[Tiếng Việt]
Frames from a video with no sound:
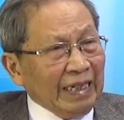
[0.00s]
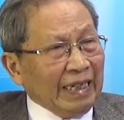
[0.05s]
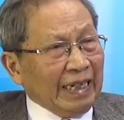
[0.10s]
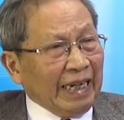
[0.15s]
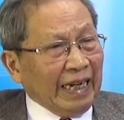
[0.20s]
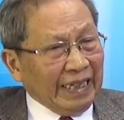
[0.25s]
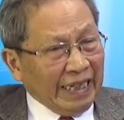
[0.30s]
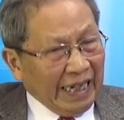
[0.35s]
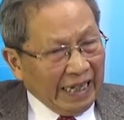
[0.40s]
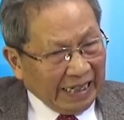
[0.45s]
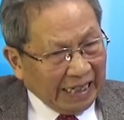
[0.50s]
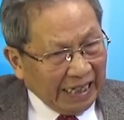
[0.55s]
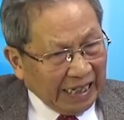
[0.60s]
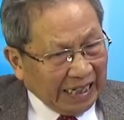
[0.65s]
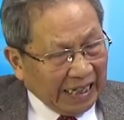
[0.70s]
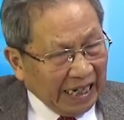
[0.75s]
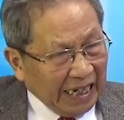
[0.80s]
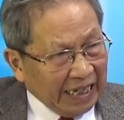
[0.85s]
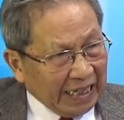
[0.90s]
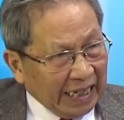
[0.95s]
Cái này chỉ
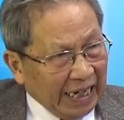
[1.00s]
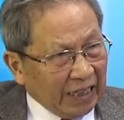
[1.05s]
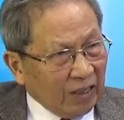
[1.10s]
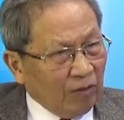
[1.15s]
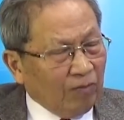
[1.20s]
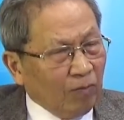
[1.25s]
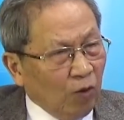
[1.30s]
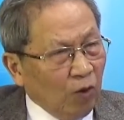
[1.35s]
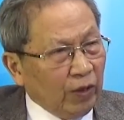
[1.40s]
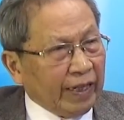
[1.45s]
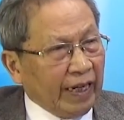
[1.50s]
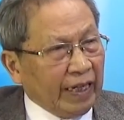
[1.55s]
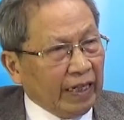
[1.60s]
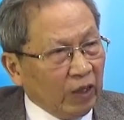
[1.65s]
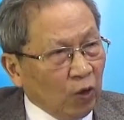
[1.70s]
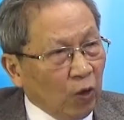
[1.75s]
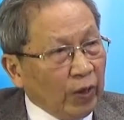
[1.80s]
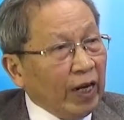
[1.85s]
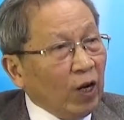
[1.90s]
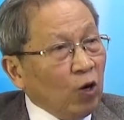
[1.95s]
xảy ra trong bối
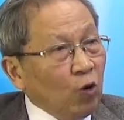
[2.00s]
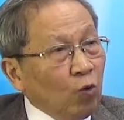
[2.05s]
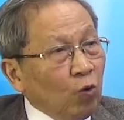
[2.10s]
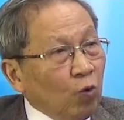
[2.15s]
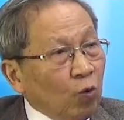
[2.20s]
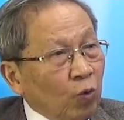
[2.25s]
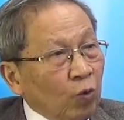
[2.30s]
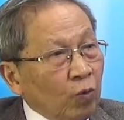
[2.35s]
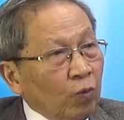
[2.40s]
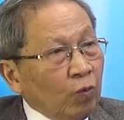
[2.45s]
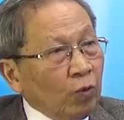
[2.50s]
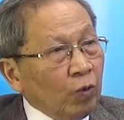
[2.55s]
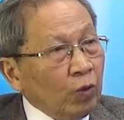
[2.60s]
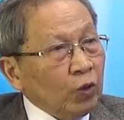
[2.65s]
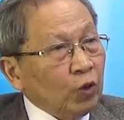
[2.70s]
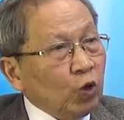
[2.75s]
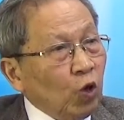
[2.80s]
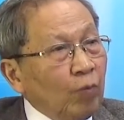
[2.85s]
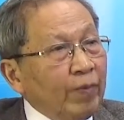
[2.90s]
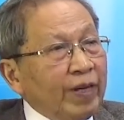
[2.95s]
cảnh đối đầu
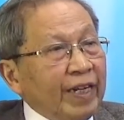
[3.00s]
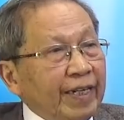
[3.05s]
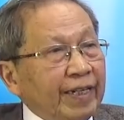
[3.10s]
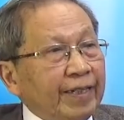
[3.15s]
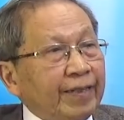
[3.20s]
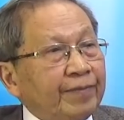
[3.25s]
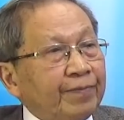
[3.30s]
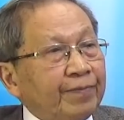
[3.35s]
Xô Mỹ.